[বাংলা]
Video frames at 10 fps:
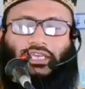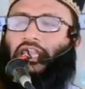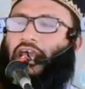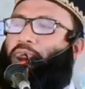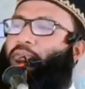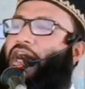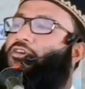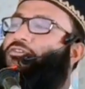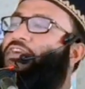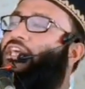ইলা
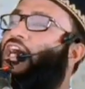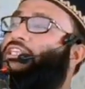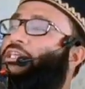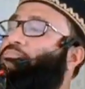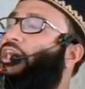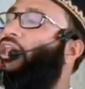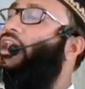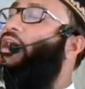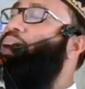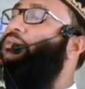মাগফিরাতিম মির
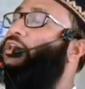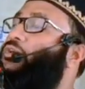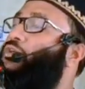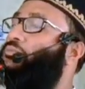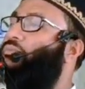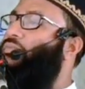রাব্বিকুম